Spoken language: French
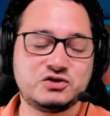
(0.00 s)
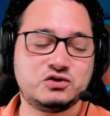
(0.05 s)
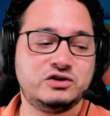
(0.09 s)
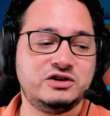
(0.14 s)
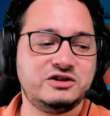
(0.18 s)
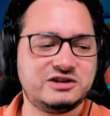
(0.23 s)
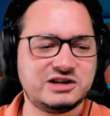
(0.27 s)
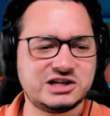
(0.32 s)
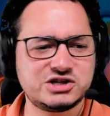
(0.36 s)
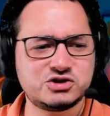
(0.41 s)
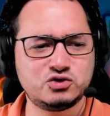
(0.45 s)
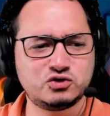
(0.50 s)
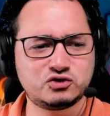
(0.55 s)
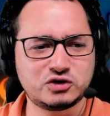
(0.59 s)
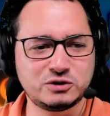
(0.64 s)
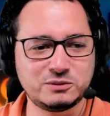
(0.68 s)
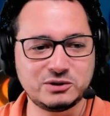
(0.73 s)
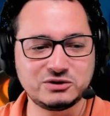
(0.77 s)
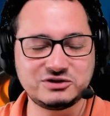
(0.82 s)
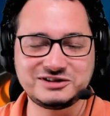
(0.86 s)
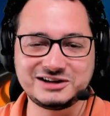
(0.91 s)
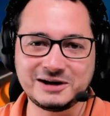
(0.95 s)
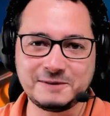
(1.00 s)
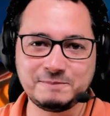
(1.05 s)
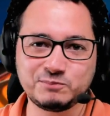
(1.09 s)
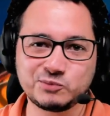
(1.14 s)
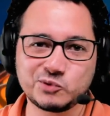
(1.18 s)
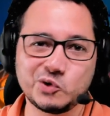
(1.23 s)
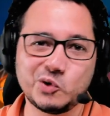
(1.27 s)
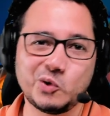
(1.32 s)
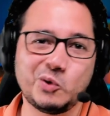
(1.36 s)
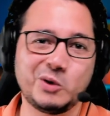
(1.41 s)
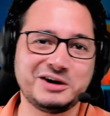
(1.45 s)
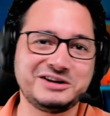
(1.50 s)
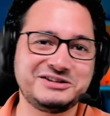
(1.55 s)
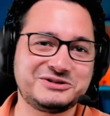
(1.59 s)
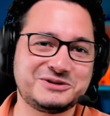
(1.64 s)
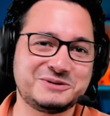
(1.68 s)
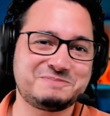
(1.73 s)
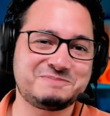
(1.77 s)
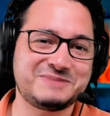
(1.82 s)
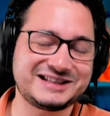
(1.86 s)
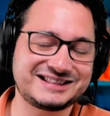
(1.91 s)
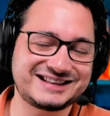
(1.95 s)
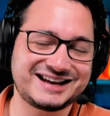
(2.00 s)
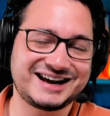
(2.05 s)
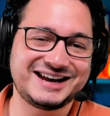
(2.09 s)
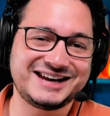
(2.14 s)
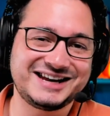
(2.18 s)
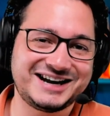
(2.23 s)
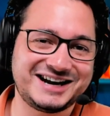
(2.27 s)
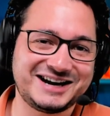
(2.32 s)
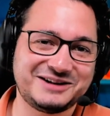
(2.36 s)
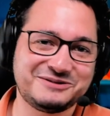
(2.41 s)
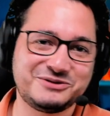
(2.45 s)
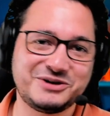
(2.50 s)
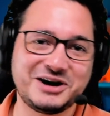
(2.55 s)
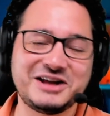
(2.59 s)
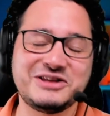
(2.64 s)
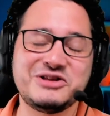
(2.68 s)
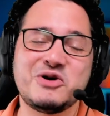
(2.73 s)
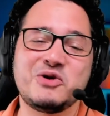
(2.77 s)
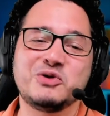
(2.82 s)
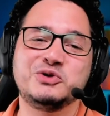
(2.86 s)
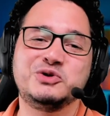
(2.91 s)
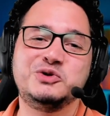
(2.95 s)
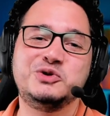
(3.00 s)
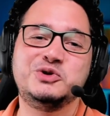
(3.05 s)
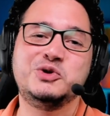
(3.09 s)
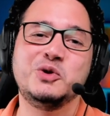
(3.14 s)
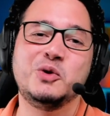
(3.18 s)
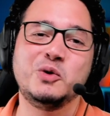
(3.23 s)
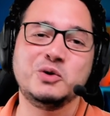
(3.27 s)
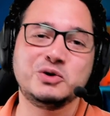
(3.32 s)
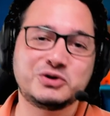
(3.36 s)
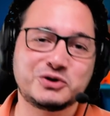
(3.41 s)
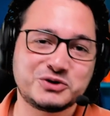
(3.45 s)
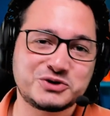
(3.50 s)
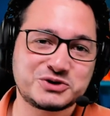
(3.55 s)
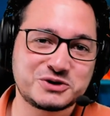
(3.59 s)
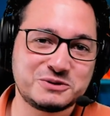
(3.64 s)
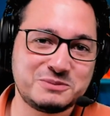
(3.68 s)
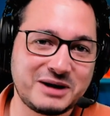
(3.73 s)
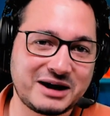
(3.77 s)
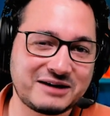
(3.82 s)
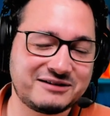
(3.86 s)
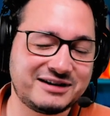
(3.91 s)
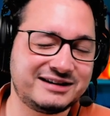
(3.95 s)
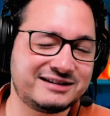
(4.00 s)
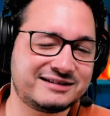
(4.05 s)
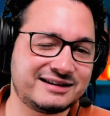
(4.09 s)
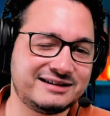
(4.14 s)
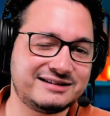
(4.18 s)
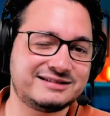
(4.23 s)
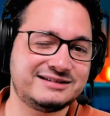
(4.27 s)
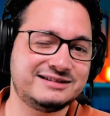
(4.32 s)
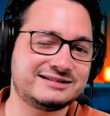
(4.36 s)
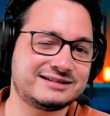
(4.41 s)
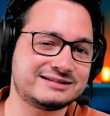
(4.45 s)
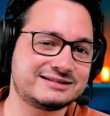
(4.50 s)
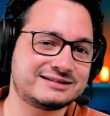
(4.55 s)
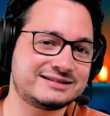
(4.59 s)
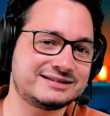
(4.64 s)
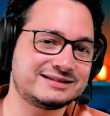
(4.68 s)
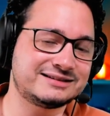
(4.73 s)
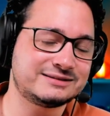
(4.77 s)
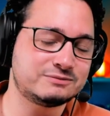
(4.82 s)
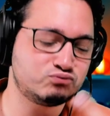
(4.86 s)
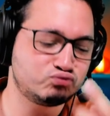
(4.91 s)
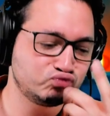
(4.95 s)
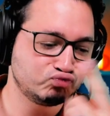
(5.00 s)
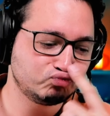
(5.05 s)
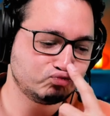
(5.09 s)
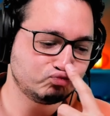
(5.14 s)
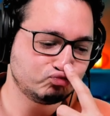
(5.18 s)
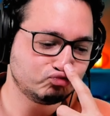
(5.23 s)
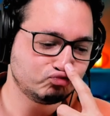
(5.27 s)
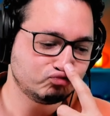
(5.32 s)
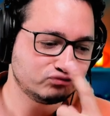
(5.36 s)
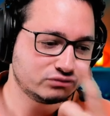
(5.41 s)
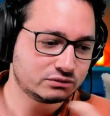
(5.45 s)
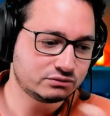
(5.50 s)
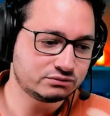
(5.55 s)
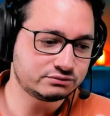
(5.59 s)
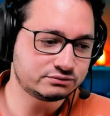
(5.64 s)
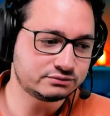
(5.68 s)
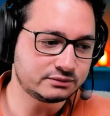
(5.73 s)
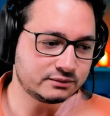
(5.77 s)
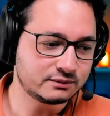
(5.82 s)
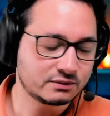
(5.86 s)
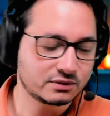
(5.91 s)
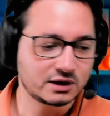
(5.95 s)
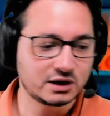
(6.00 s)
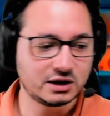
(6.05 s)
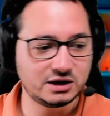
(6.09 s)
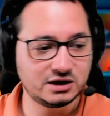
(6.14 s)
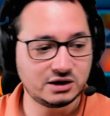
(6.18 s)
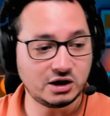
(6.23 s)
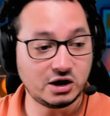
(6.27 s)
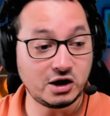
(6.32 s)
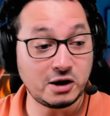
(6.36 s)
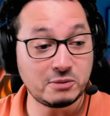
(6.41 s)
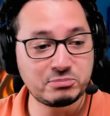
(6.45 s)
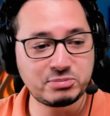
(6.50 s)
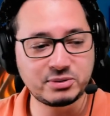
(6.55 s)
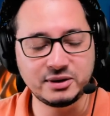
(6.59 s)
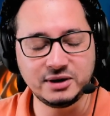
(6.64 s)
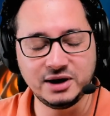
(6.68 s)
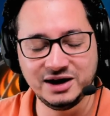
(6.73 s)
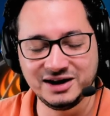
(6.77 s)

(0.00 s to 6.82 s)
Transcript: je vous disais justement, tiens, on risque de pas tarder à la voir dans d'autres jeux Marvel, celle-ci. Ça, c'est. Hmm et hop,